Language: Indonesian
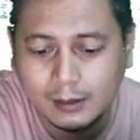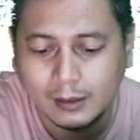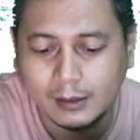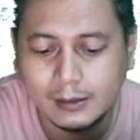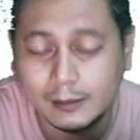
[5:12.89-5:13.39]

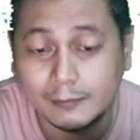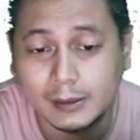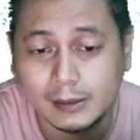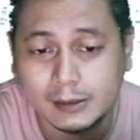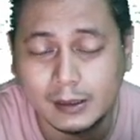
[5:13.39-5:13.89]
ya ini
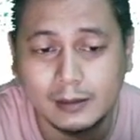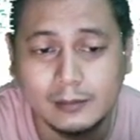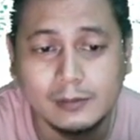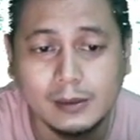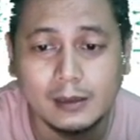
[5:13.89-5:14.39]
gimana caranya
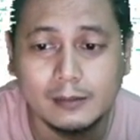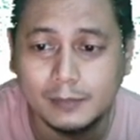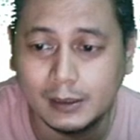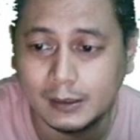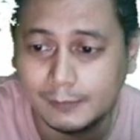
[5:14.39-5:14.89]
juga
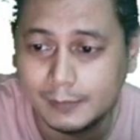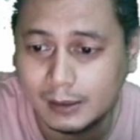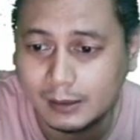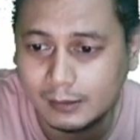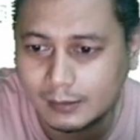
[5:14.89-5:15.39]

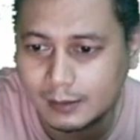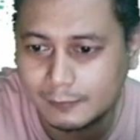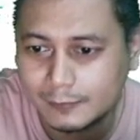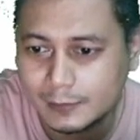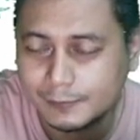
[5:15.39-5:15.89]
miring-miringin
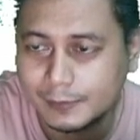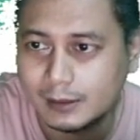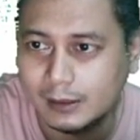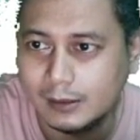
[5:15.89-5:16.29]
ram seperti